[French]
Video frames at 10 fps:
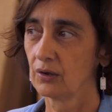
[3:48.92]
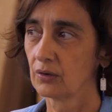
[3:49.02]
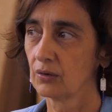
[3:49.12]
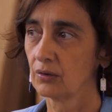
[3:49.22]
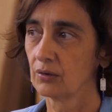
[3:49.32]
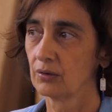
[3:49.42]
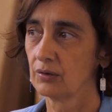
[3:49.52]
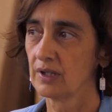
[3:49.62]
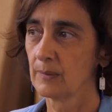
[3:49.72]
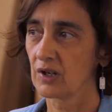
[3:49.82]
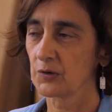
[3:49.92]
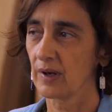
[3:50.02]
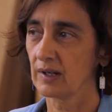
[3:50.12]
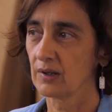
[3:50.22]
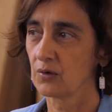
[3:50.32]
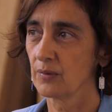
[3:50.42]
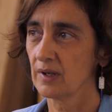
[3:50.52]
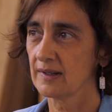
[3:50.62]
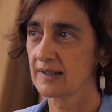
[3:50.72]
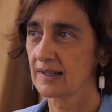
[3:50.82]
qu'une euh, démarche par les
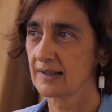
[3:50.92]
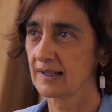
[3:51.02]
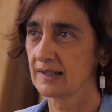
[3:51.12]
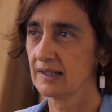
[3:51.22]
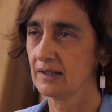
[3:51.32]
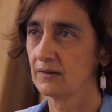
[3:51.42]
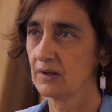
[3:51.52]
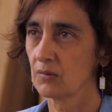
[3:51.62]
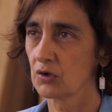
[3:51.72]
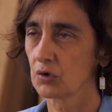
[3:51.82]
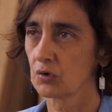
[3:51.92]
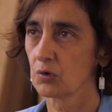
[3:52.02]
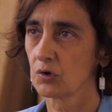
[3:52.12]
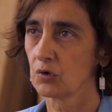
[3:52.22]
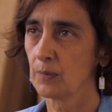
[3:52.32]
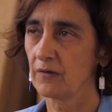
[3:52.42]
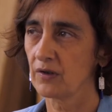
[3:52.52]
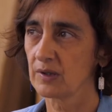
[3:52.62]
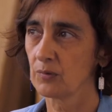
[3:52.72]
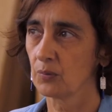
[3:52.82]
communs, ça, signifie, moi je ne suis pas
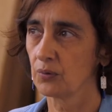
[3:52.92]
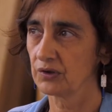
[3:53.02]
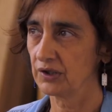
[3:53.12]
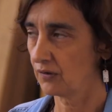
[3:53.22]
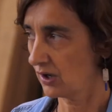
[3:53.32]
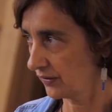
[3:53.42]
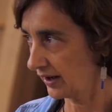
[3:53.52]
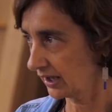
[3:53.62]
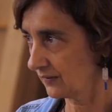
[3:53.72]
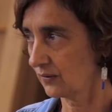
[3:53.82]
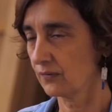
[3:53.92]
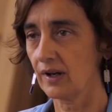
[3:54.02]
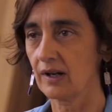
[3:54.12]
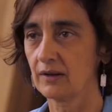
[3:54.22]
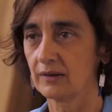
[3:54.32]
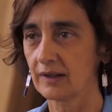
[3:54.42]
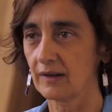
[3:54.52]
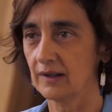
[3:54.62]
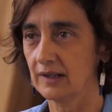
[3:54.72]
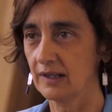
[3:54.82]
forcément pour dire voilà on arrive, on va euh,
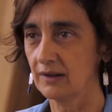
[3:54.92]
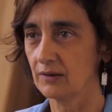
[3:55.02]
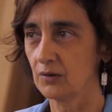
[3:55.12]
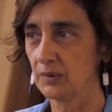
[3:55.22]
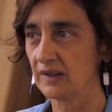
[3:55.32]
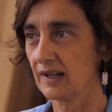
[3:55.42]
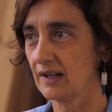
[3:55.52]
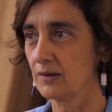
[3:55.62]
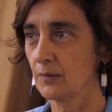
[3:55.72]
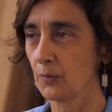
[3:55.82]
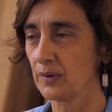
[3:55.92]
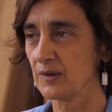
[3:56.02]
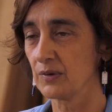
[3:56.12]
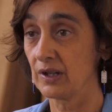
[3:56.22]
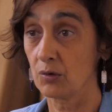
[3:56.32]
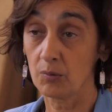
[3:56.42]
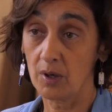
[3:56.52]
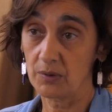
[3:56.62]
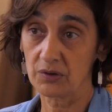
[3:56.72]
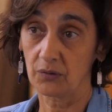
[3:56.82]
travailler euh, l'hôpital au prisme des
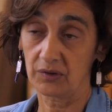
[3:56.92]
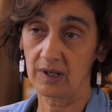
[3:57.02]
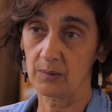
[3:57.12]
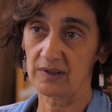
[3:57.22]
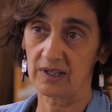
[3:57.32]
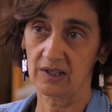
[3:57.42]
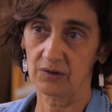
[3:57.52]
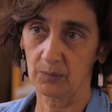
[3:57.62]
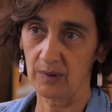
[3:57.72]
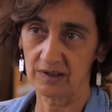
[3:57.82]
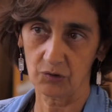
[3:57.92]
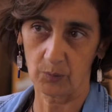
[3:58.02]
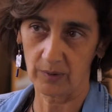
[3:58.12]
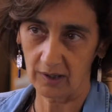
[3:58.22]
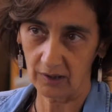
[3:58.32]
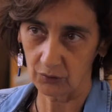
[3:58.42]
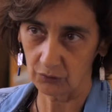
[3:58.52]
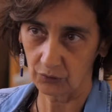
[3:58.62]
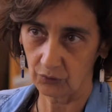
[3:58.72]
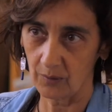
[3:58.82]
communs, parce que finalement ça ne résonne pas, c'est toujours pareil, quand
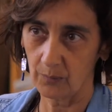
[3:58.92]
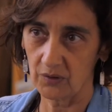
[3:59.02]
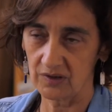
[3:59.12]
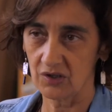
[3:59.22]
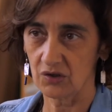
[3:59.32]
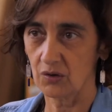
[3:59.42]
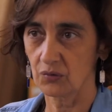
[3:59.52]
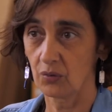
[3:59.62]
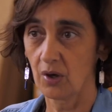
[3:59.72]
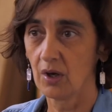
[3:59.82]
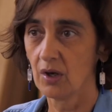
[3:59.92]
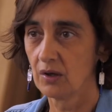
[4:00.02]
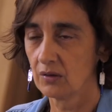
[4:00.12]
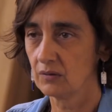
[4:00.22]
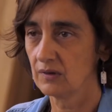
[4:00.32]
tu, imposes des choses ou une